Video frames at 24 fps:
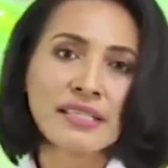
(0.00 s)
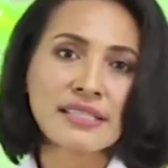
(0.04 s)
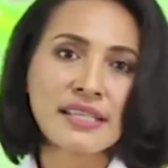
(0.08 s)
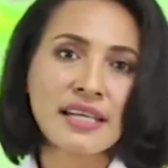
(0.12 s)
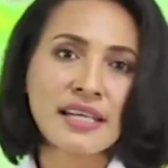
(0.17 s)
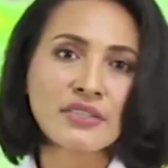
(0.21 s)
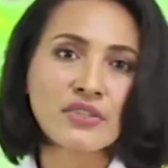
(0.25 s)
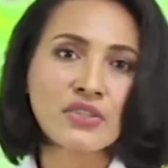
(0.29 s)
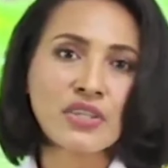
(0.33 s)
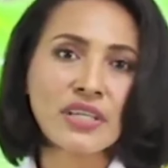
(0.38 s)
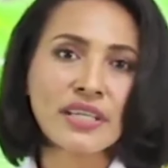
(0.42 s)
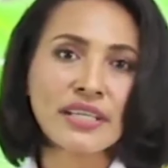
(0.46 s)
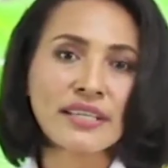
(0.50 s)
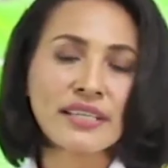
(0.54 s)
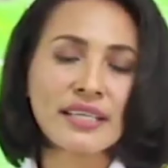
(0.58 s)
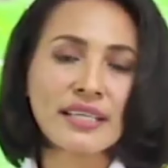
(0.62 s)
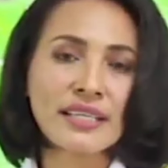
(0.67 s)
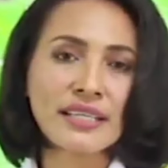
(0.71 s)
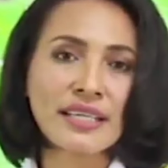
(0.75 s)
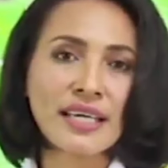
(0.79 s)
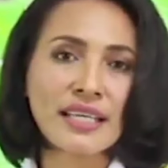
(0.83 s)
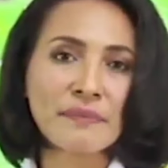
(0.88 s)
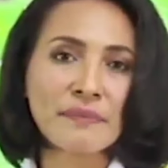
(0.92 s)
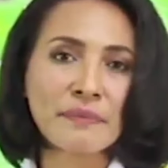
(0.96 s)
Selanjutnya
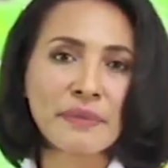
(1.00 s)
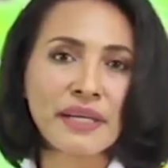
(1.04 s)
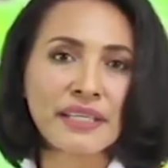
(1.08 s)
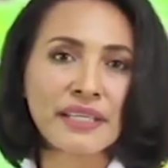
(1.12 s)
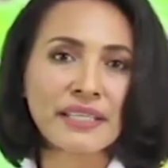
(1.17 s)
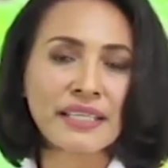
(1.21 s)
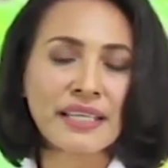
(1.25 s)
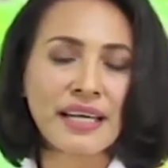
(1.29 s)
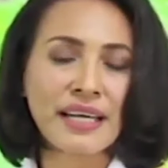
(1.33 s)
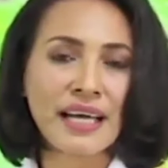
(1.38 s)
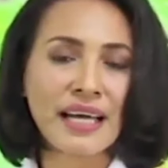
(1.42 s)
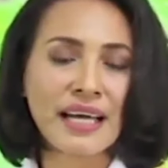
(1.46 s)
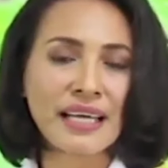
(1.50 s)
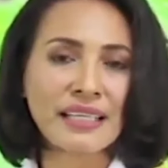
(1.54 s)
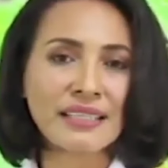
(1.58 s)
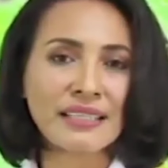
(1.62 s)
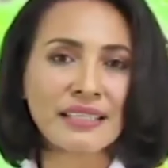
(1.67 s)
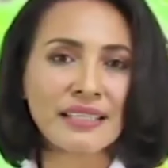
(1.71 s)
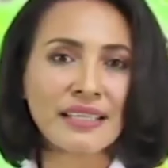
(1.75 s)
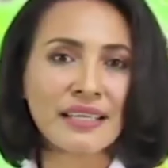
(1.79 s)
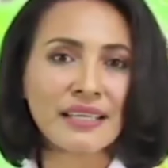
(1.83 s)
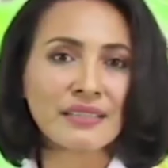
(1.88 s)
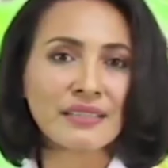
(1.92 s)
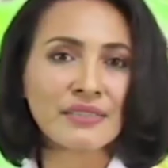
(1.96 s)
kita lihat
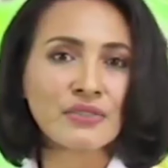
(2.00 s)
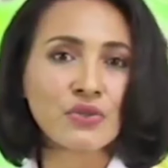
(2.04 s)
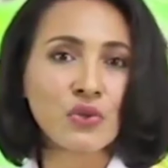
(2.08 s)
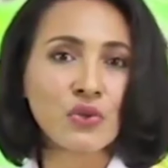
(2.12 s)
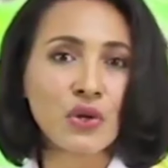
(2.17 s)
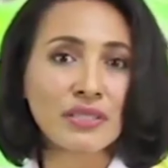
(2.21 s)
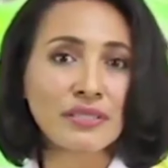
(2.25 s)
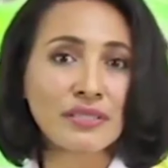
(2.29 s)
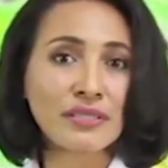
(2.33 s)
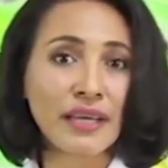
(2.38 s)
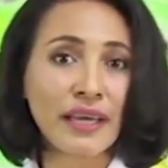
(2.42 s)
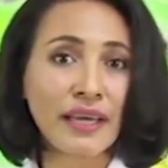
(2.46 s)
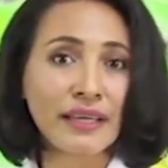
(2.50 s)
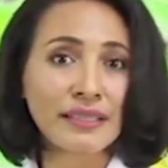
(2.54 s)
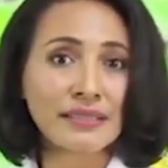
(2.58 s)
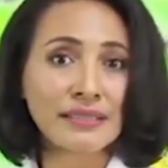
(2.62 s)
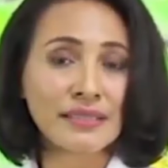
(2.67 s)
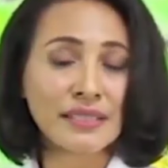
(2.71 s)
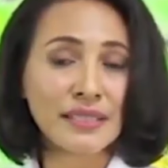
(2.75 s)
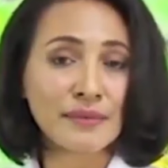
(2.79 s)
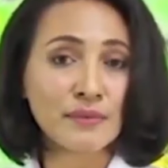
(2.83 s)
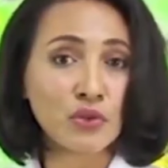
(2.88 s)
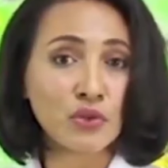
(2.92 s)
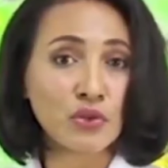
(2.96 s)
perkiraan cuaca
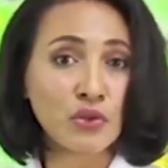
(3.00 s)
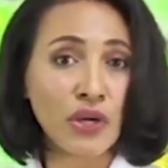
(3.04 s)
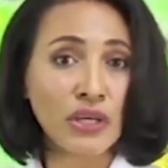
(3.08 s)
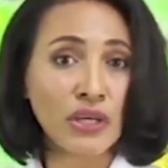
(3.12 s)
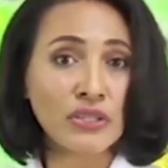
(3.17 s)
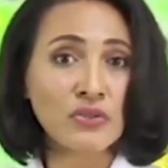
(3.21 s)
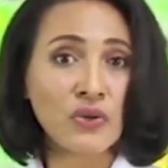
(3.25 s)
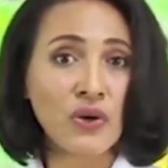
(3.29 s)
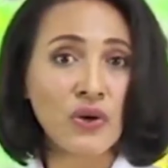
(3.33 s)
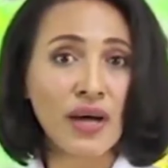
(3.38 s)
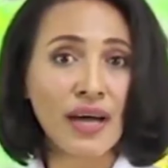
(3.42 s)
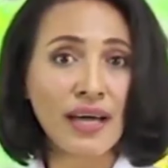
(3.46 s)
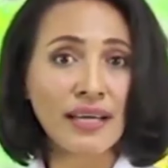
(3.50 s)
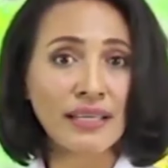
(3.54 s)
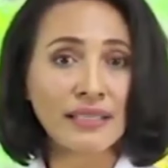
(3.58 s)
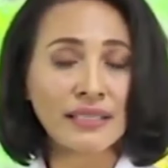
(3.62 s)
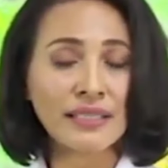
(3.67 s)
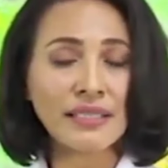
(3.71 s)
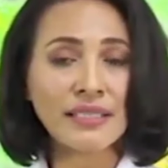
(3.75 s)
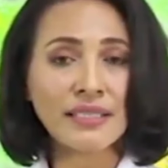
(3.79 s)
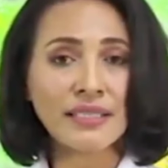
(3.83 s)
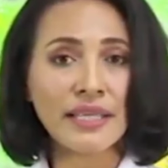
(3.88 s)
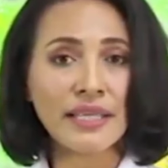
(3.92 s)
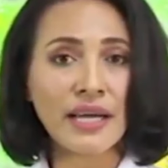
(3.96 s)
ekstrim untuk esok
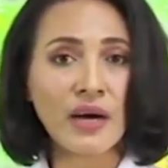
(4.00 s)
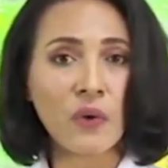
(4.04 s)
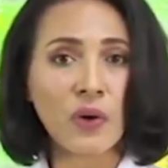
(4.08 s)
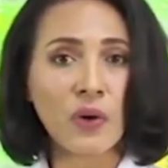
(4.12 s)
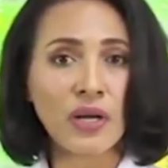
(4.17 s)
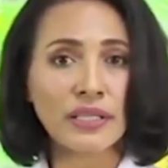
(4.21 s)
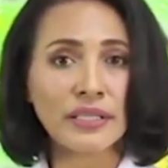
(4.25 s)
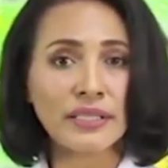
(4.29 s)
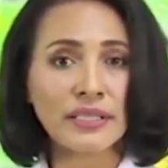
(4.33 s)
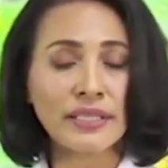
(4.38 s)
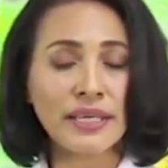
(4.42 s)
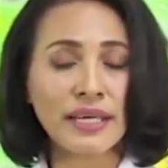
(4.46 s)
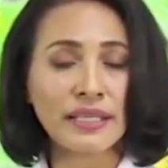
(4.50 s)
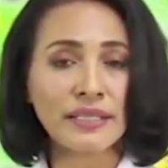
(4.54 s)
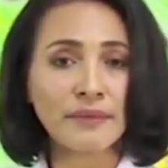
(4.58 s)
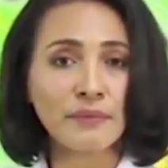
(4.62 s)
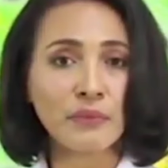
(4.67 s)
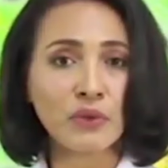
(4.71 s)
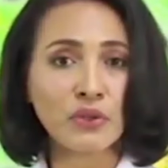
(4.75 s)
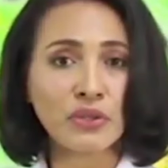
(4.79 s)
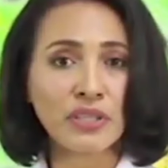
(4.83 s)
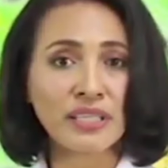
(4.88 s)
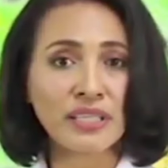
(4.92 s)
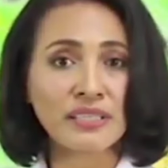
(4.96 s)
hari diawali dari
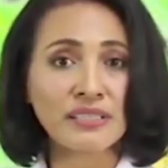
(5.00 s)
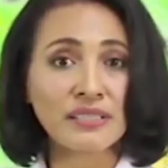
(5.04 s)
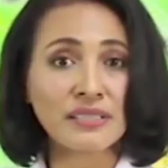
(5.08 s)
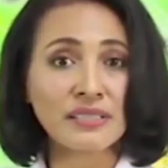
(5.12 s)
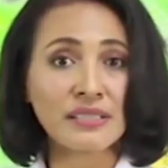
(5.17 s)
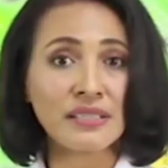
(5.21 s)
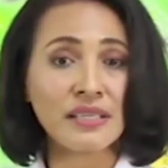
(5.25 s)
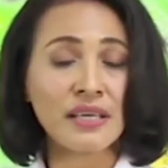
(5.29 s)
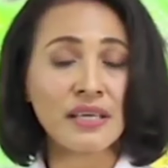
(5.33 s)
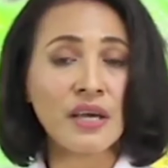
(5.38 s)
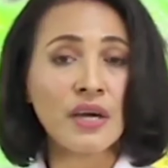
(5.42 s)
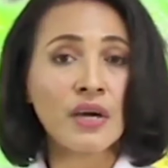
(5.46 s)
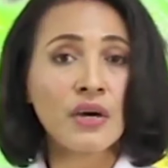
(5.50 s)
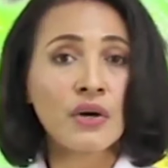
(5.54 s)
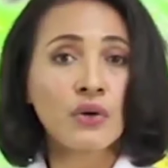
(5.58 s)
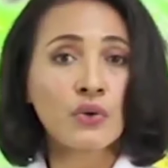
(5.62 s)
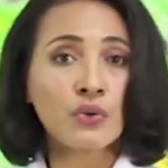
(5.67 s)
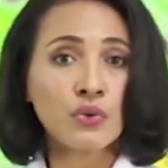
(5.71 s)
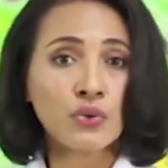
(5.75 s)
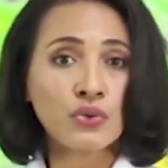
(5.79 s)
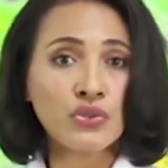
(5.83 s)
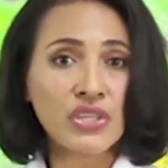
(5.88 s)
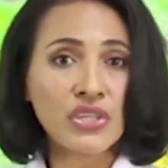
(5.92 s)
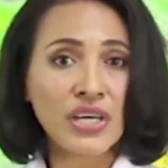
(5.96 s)
potensi
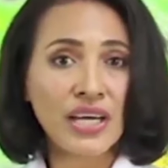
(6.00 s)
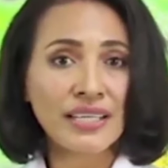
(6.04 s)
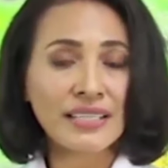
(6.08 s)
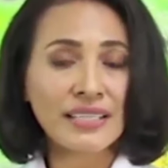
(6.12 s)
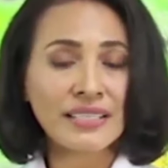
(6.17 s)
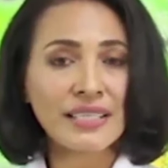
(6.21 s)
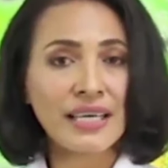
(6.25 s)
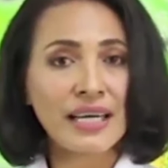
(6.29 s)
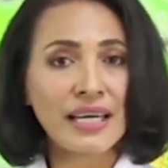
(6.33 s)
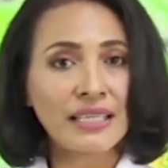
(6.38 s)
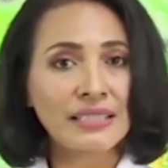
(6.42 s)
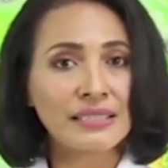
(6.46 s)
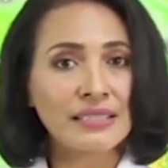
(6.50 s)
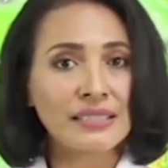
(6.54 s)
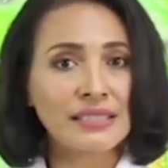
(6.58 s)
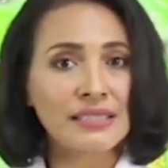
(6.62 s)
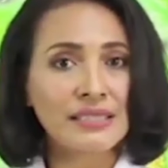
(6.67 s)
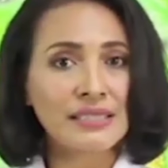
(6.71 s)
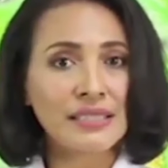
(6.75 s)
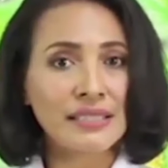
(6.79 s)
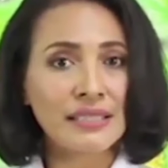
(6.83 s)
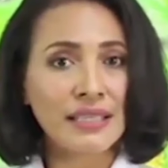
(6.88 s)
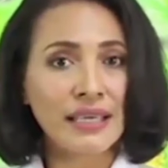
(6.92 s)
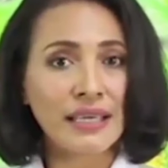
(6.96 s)
hujan yang
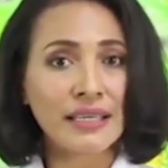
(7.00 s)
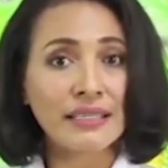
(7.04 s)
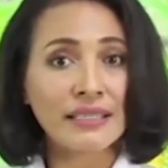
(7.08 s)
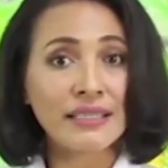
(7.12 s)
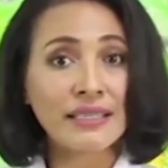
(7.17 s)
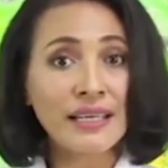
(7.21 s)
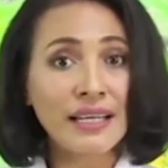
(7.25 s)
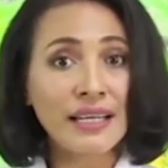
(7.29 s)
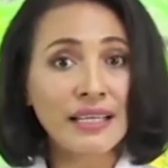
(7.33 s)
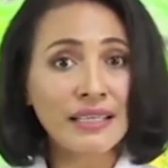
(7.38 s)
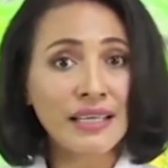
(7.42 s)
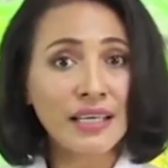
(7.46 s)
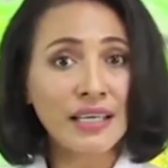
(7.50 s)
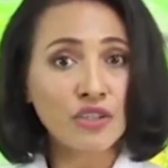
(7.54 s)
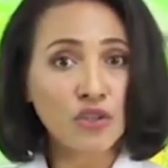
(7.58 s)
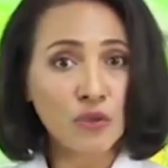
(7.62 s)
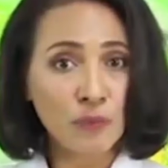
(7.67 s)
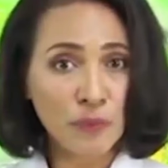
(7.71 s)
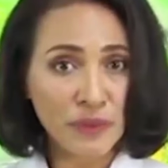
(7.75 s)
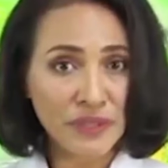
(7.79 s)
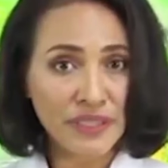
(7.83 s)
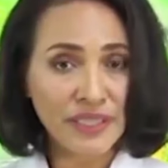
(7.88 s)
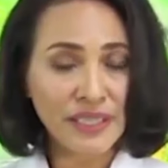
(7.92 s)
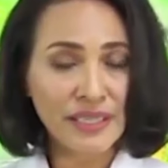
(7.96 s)
disertai kilat
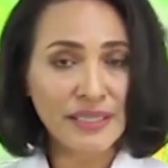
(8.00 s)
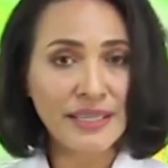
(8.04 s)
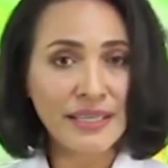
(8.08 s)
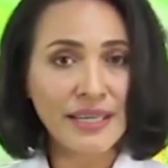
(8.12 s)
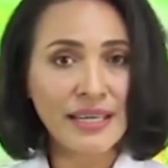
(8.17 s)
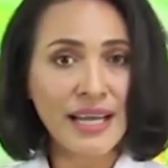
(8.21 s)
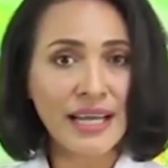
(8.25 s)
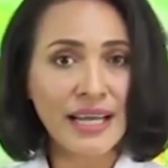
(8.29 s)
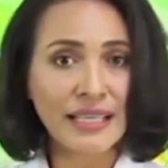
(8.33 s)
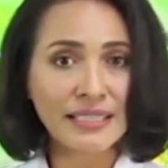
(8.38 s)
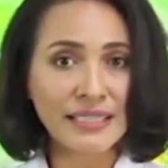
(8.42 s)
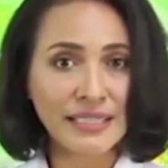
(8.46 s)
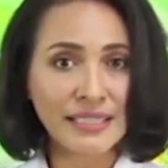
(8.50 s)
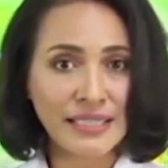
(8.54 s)
atau petir dan angin